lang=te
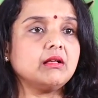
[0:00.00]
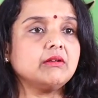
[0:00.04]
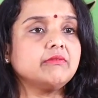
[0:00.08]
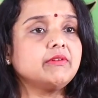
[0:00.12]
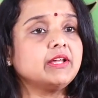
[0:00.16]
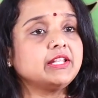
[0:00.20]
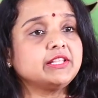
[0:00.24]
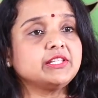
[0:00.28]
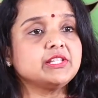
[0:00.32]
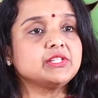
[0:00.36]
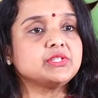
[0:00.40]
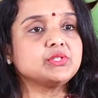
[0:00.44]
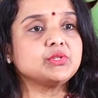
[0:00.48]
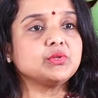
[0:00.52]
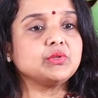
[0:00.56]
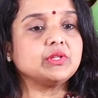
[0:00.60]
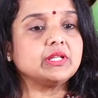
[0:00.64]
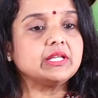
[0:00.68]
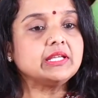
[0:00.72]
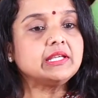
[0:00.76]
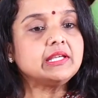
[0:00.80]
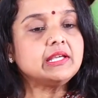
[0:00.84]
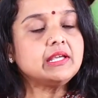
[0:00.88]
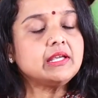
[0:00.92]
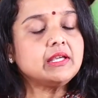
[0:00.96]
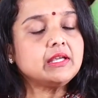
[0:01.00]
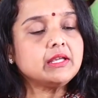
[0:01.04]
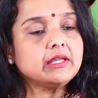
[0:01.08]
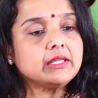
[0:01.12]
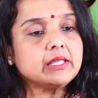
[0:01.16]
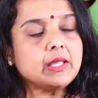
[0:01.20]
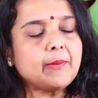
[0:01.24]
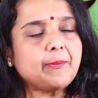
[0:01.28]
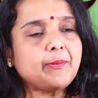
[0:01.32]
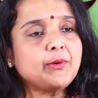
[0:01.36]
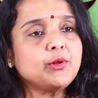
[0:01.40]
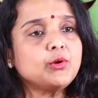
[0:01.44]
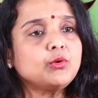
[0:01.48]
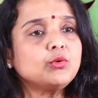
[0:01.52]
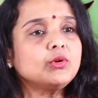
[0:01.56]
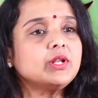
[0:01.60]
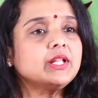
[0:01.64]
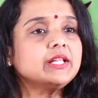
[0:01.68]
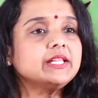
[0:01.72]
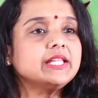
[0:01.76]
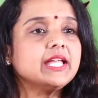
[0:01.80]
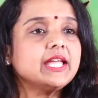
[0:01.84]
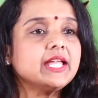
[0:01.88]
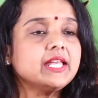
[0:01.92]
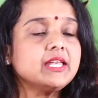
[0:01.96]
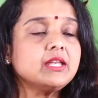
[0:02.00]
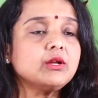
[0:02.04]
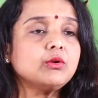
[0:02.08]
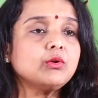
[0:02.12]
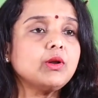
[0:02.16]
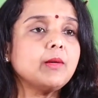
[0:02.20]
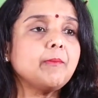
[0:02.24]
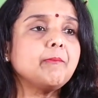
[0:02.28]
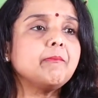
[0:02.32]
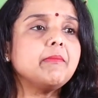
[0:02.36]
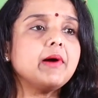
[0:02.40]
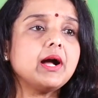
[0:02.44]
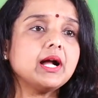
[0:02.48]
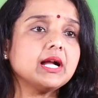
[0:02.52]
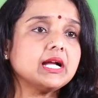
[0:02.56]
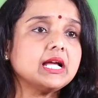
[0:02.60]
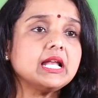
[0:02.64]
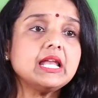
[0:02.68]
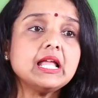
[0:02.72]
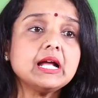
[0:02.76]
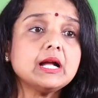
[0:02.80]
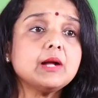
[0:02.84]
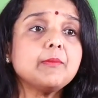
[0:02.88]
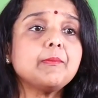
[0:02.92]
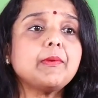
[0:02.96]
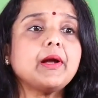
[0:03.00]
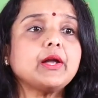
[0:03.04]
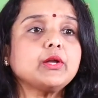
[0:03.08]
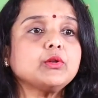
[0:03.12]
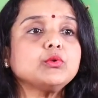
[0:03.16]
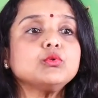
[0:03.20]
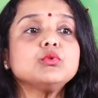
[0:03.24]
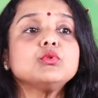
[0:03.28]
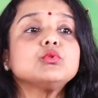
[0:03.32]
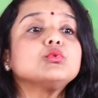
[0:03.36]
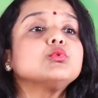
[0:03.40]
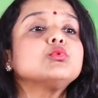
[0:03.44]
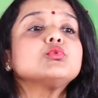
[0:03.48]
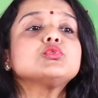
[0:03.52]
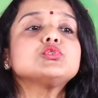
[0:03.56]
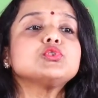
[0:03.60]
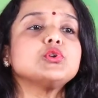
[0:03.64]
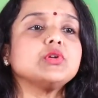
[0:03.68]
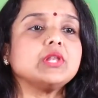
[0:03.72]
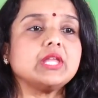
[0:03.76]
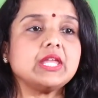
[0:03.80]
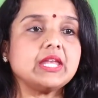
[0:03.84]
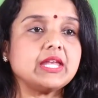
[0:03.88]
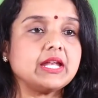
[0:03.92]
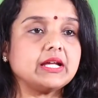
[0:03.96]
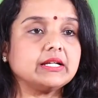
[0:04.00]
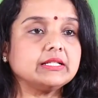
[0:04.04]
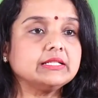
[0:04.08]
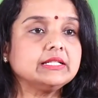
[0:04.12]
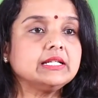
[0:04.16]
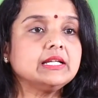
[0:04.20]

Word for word: వర్తిస్తుంది ఎప్పుడు కూడా దేన్ని కూడా బంకలాగా పట్టుకుని కూర్చోరు ఈయన